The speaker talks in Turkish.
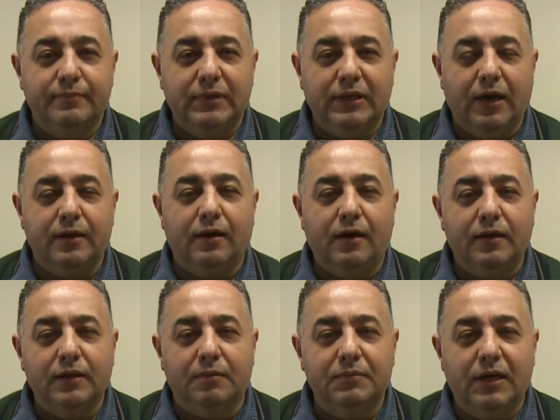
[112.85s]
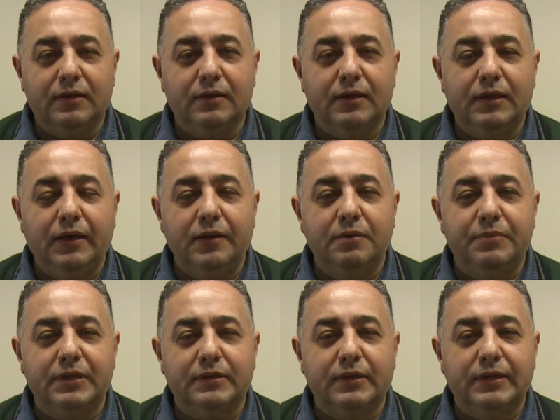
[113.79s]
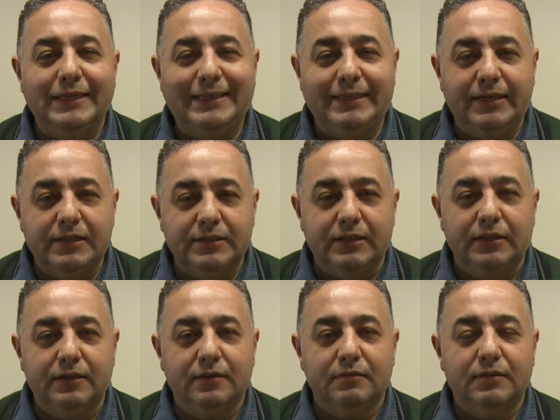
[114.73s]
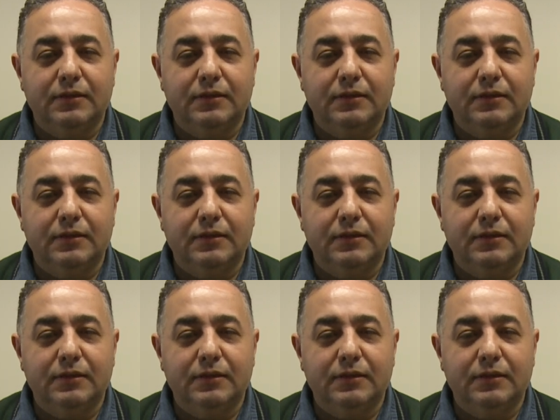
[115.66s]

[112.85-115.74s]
Yani adamlar yeni bir gezinin